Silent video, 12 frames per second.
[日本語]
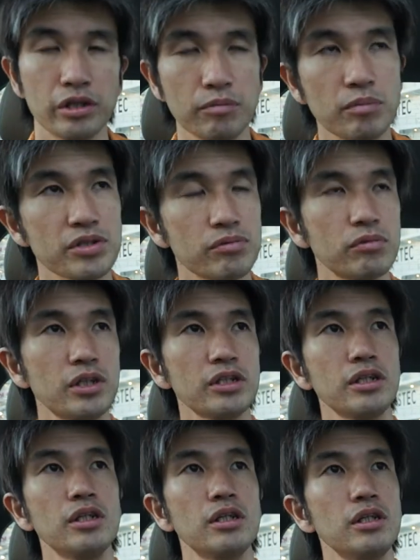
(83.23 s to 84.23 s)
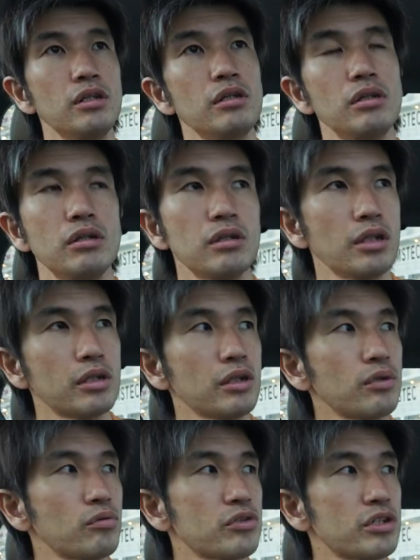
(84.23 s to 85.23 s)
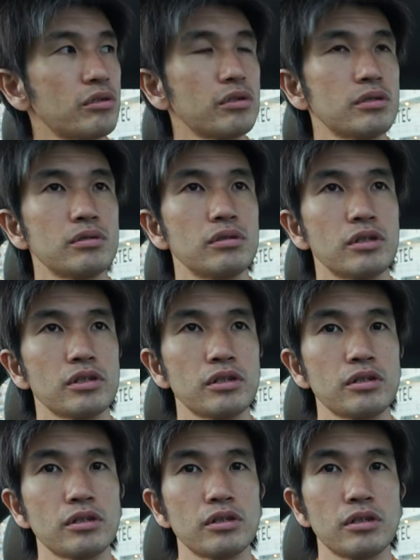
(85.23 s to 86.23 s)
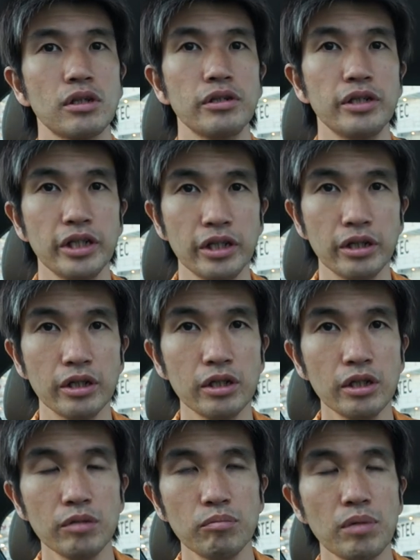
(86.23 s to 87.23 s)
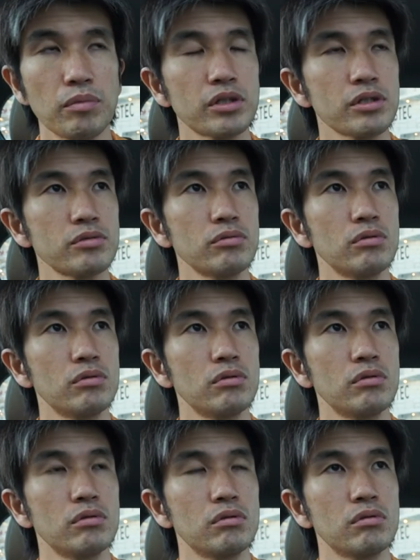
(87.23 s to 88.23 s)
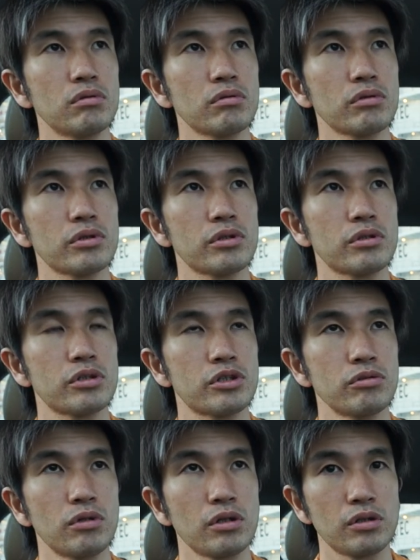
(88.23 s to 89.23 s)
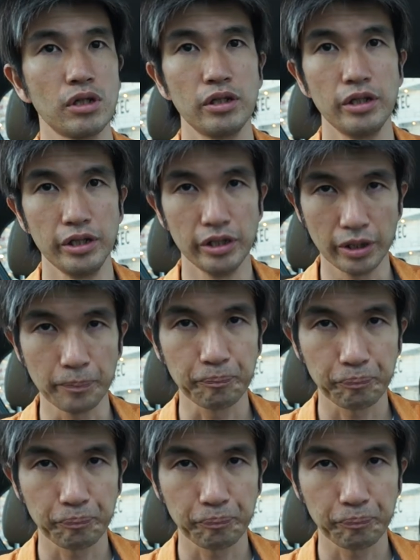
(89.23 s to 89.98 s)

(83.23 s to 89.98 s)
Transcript: でまあ、その方が担当してくださったんで、まあ、またその気象学関連で、